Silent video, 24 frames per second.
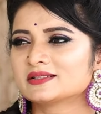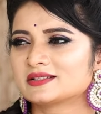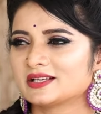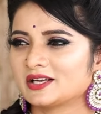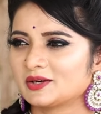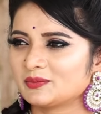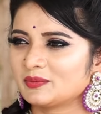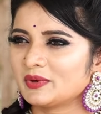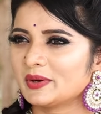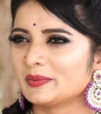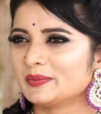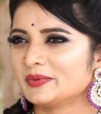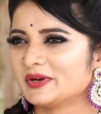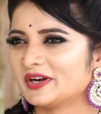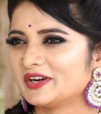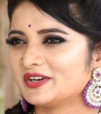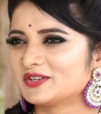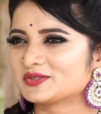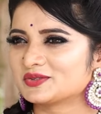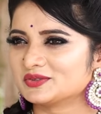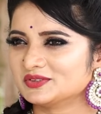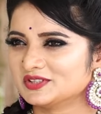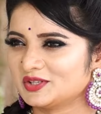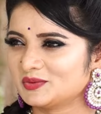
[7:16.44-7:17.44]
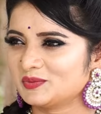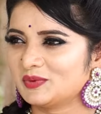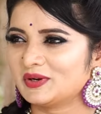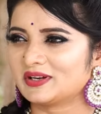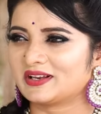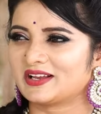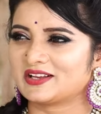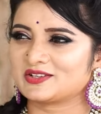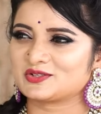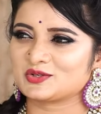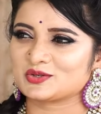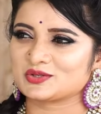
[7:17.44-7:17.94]
సార్ బేబీ ఏడుస్తుంది
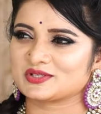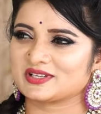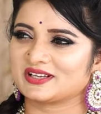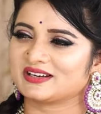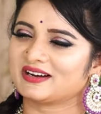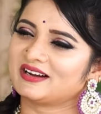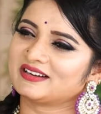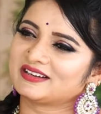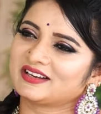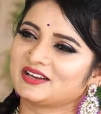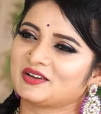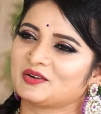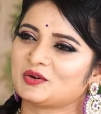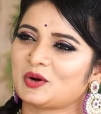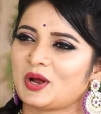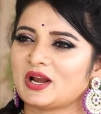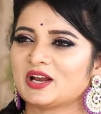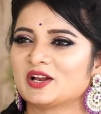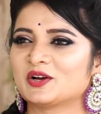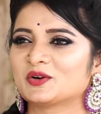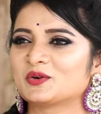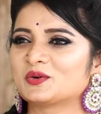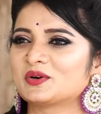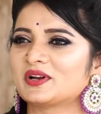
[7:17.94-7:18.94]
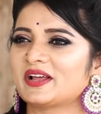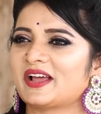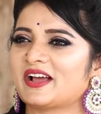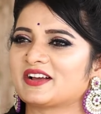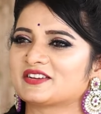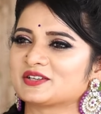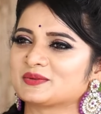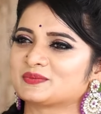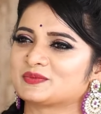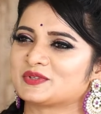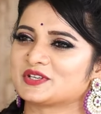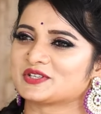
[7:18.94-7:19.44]
మిల్క్ ఇచ్చి వస్తాను అంటే వాళ్ళకు కూడా
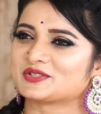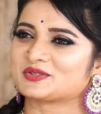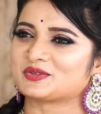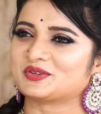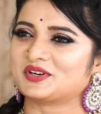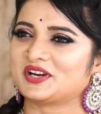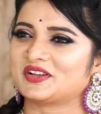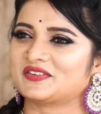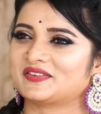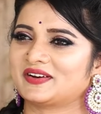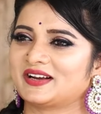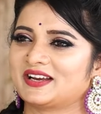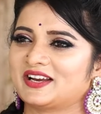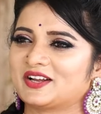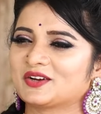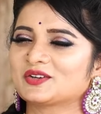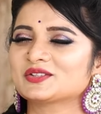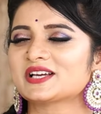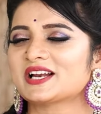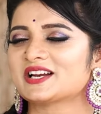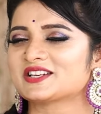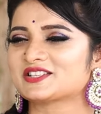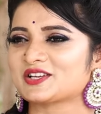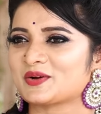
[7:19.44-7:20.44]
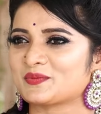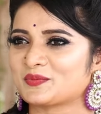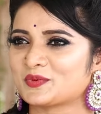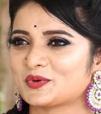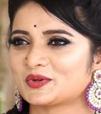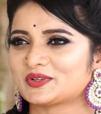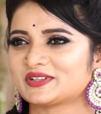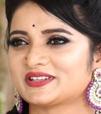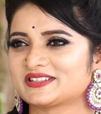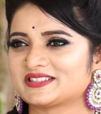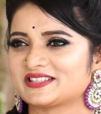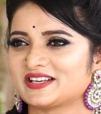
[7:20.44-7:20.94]
యాక్సెప్ట్ చేస్తుండే వాళ్ళు నాకు చాలా
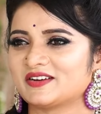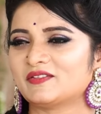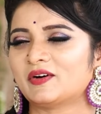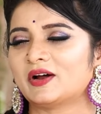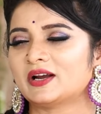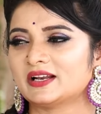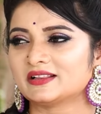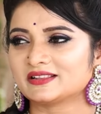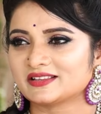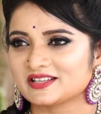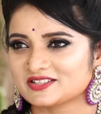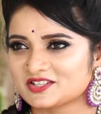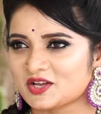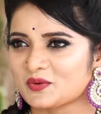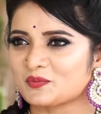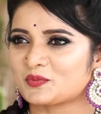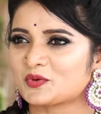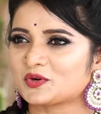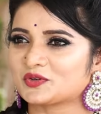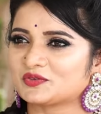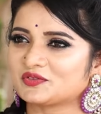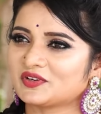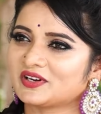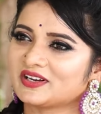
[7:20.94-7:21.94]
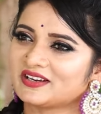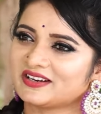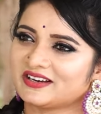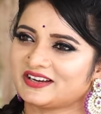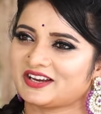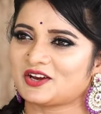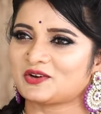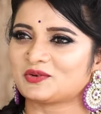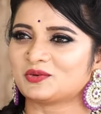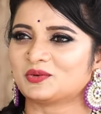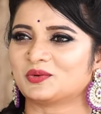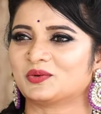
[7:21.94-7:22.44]
సపోర్ట్ వాళ్ళంతా సపోర్ట్ వల్లనే
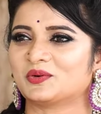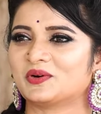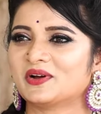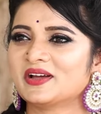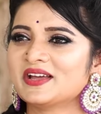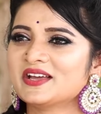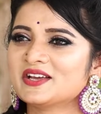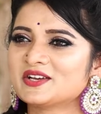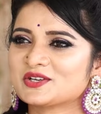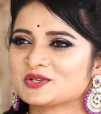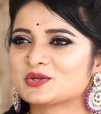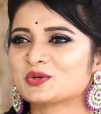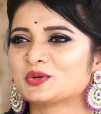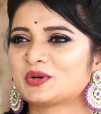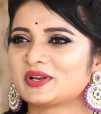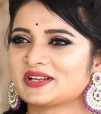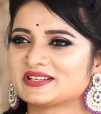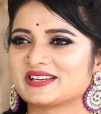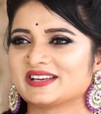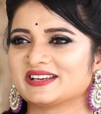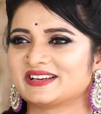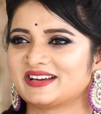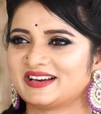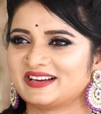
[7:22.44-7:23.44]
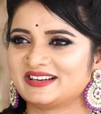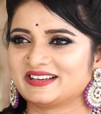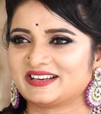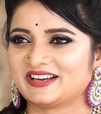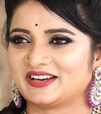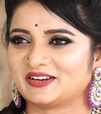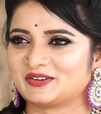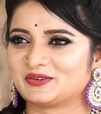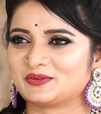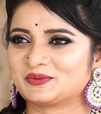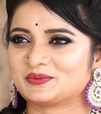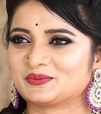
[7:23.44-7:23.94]
నేను షూటింగ్
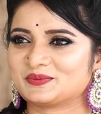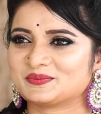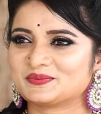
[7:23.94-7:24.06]
చేయగలిగాను